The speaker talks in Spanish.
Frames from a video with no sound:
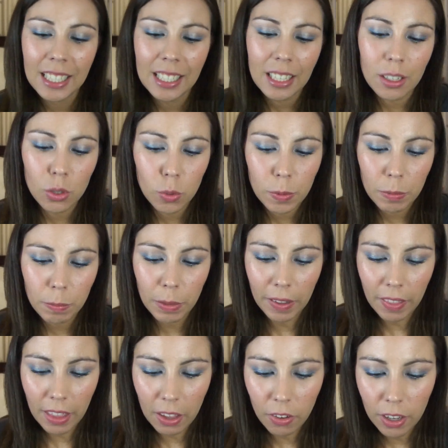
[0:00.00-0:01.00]
Que es súper
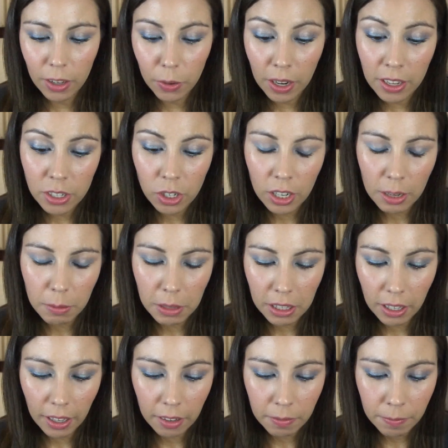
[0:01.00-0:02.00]
prendido, que era una edición
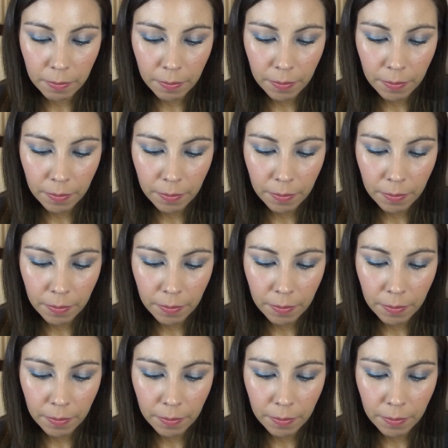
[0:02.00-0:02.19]
limitada.